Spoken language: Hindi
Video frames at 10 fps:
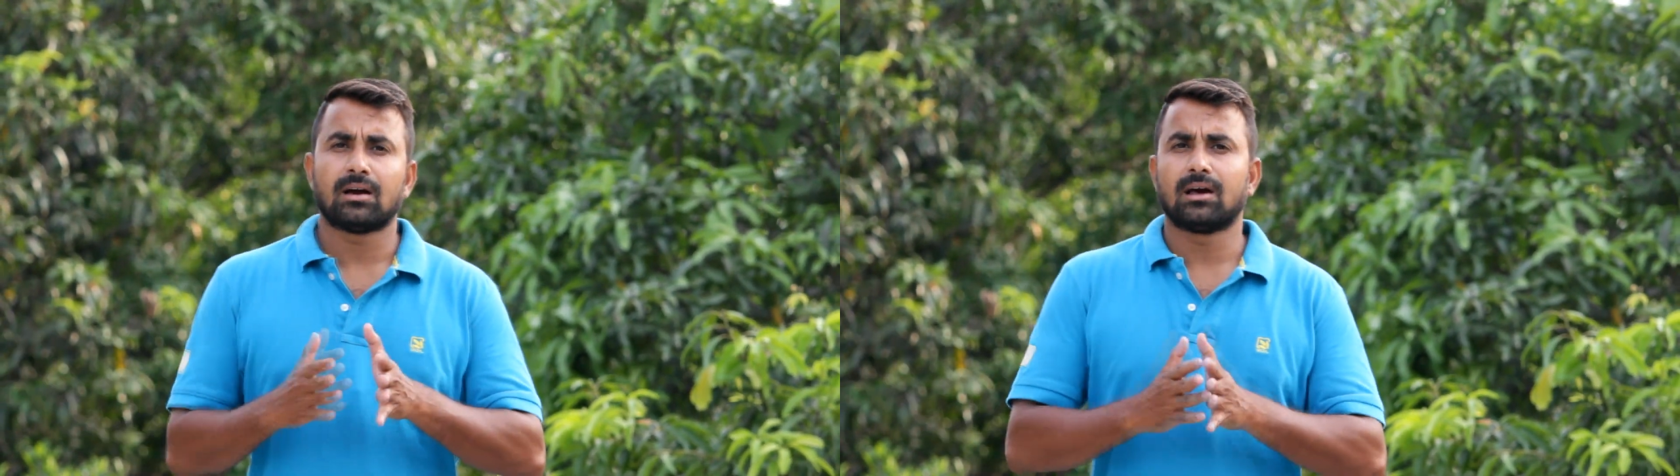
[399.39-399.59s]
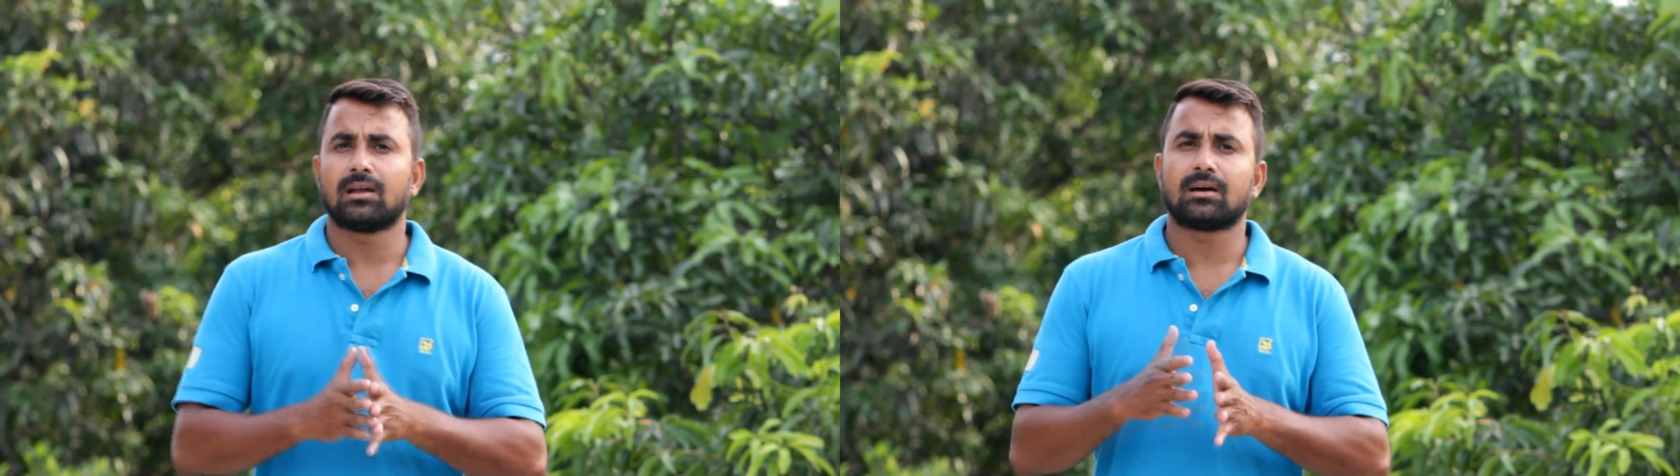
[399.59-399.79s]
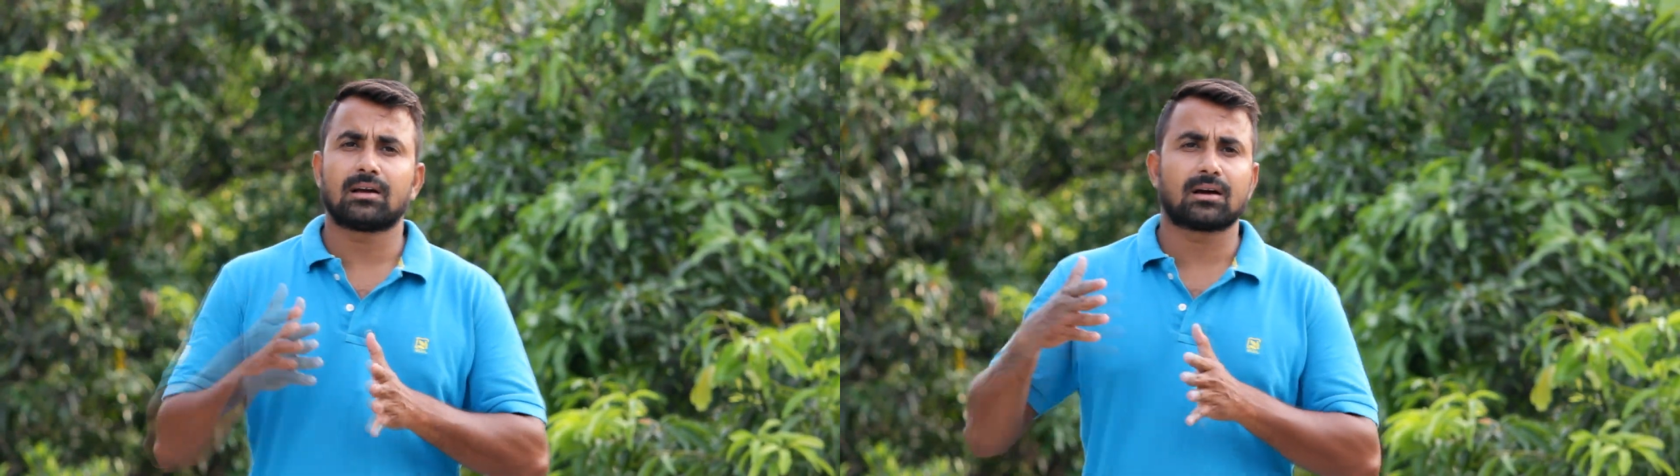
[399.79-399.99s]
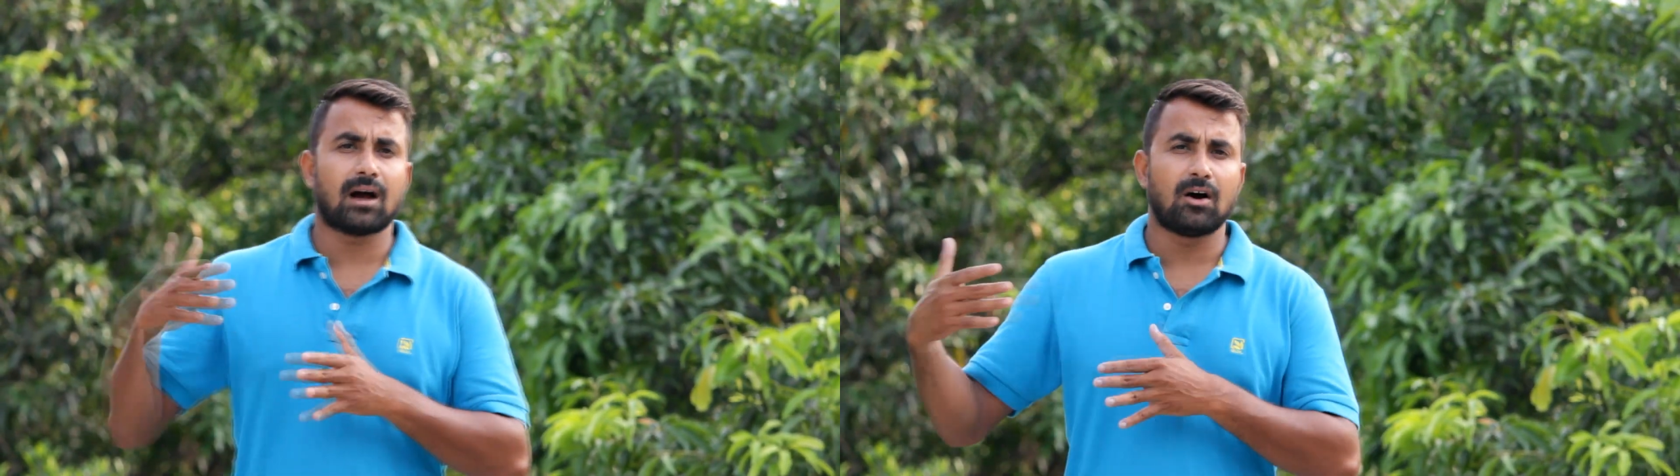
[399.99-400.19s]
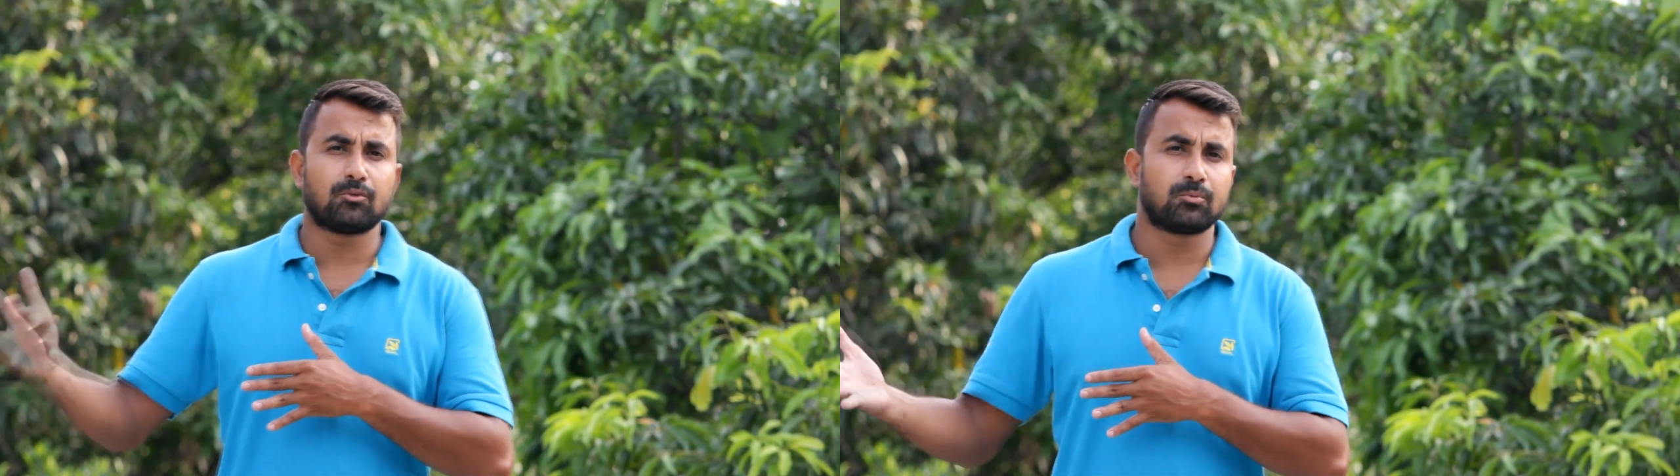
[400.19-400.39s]
अलग अलग
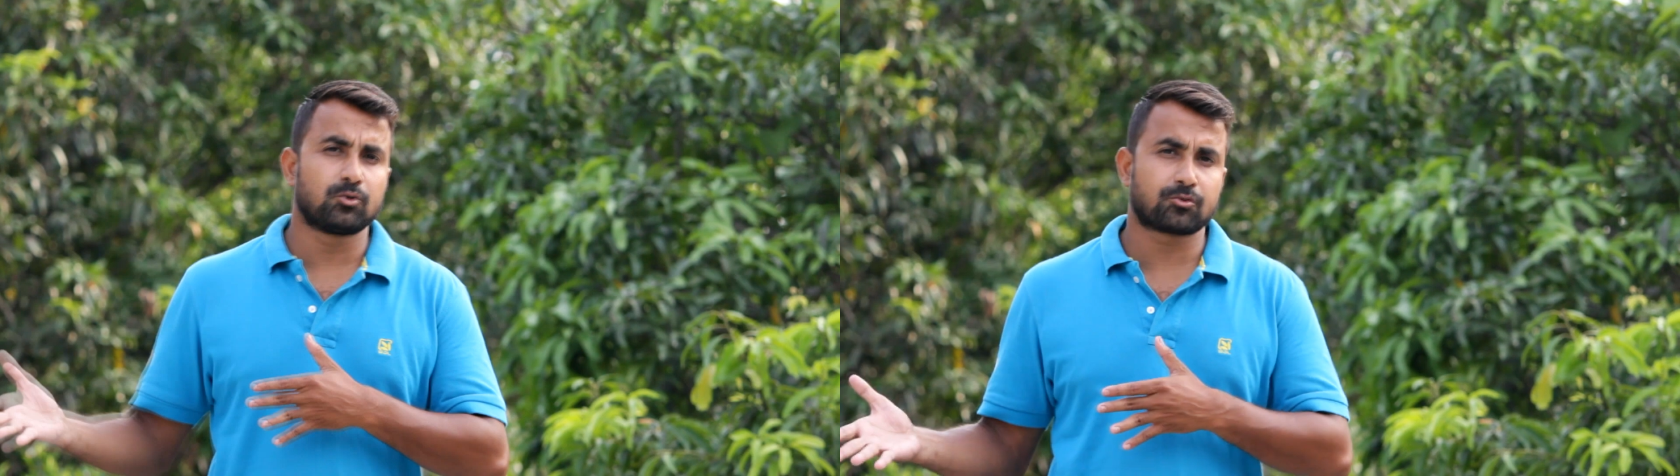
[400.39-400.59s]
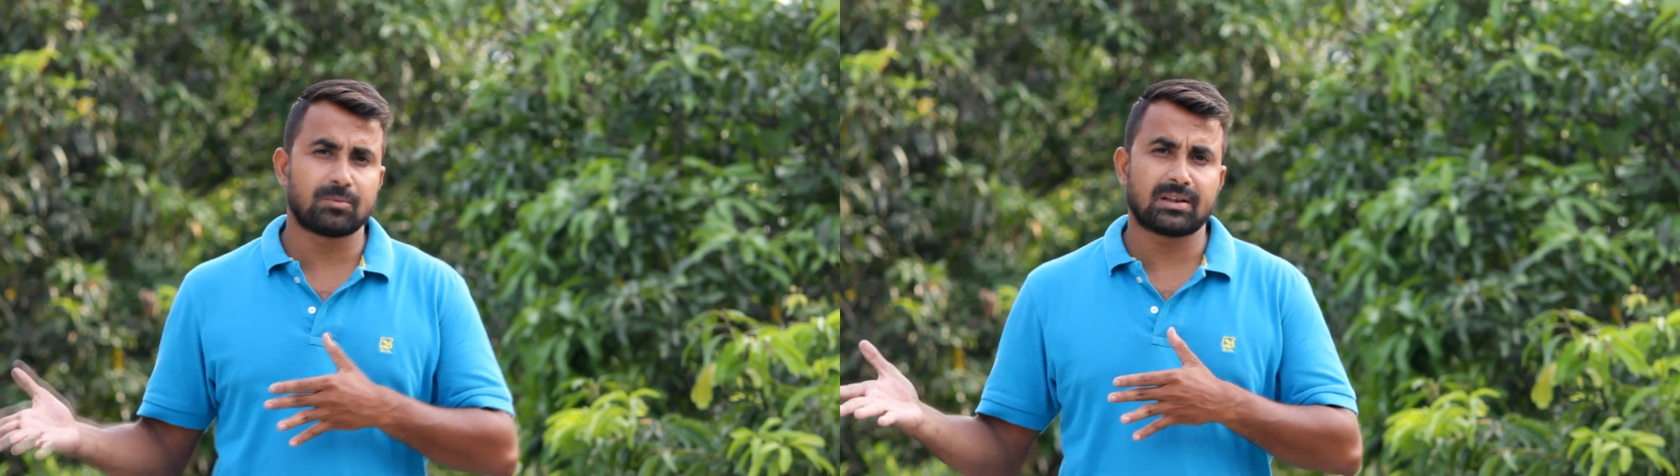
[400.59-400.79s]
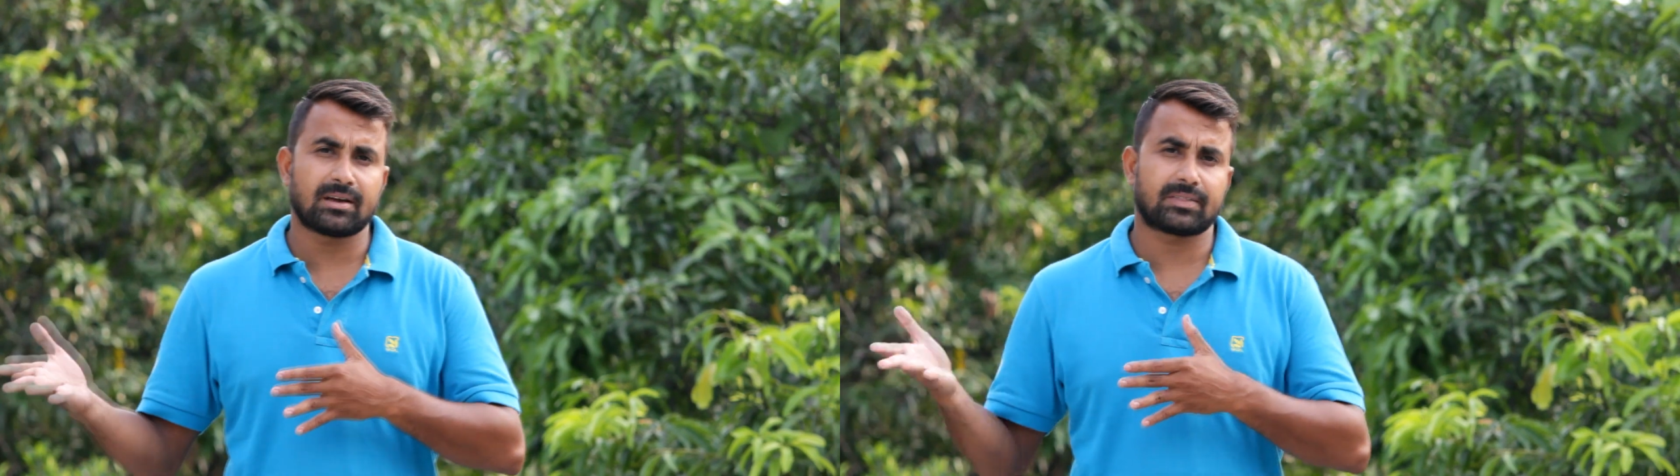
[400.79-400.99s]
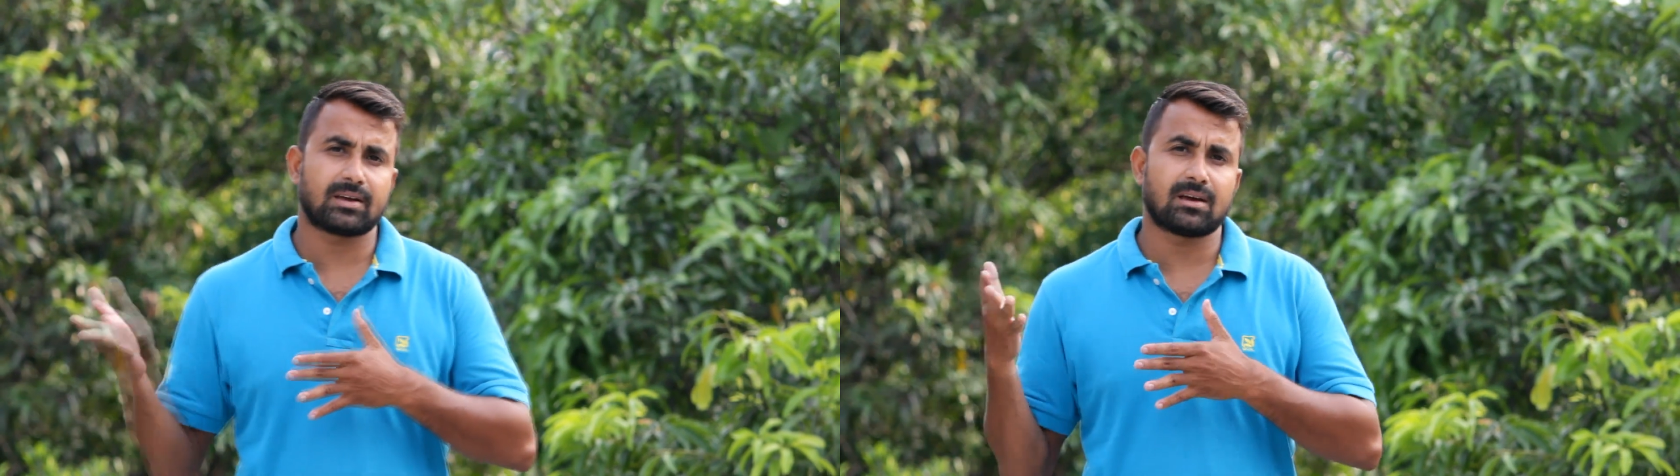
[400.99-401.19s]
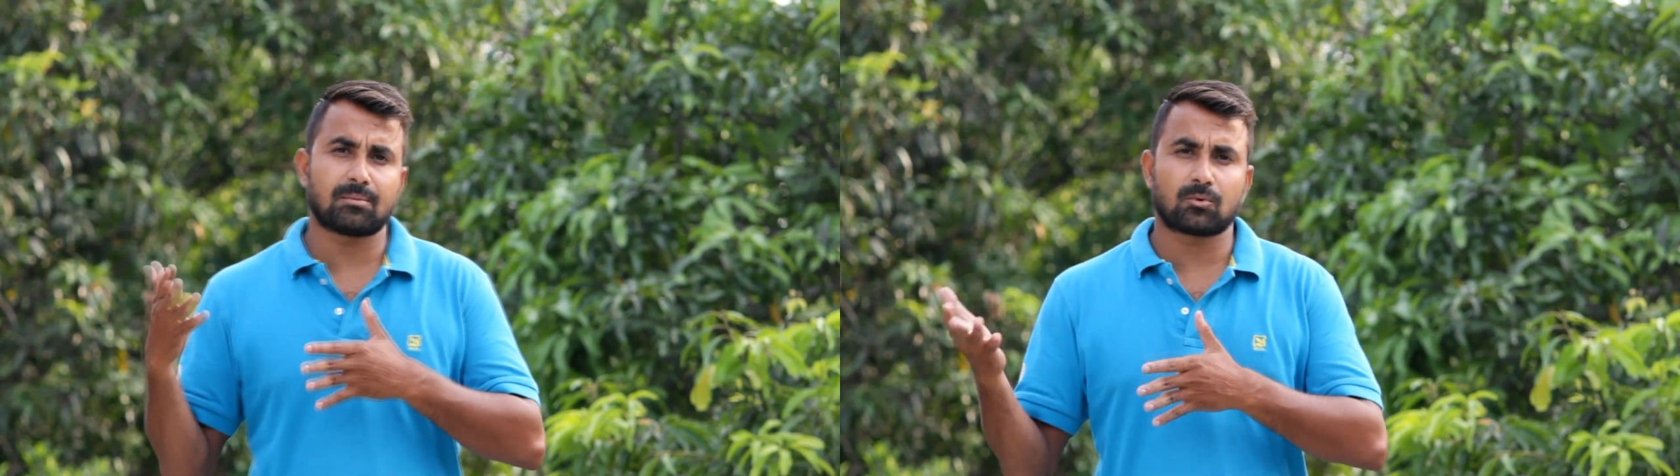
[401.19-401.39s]
आउटपुट्स मिल
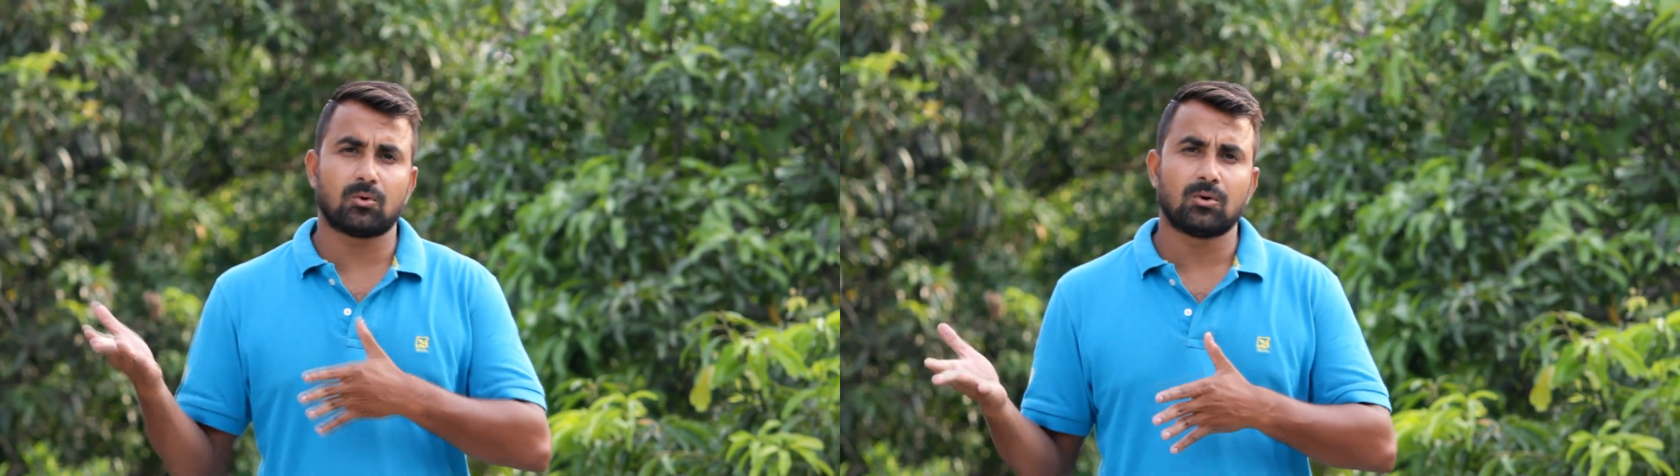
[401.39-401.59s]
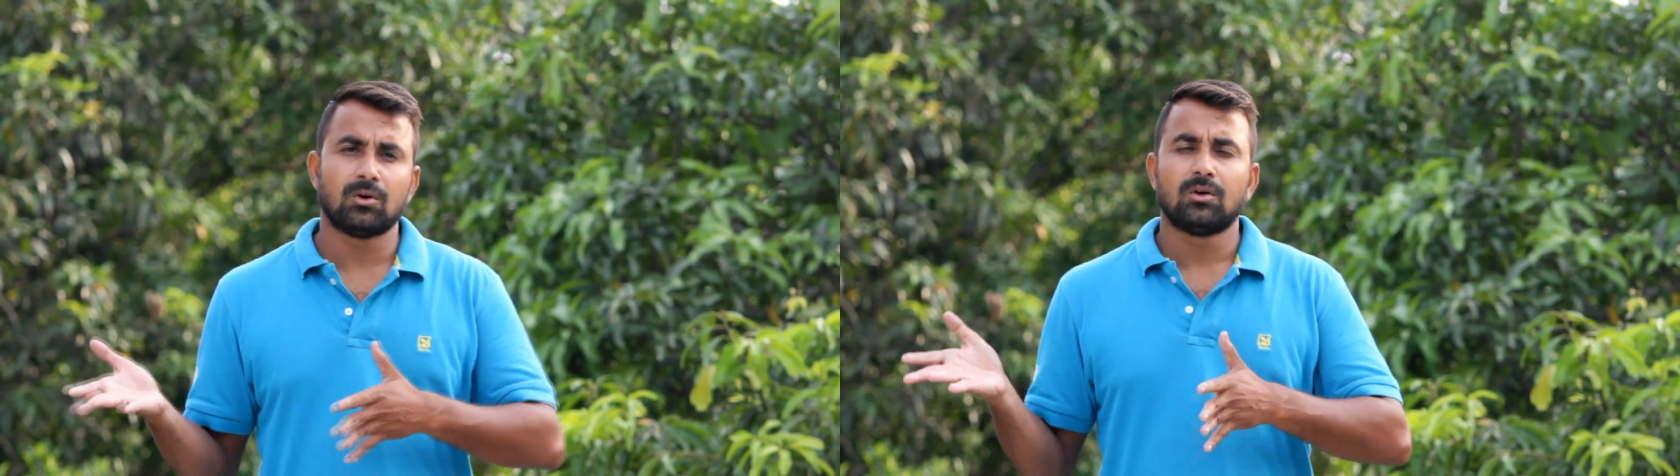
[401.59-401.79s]
जाते हैं आपको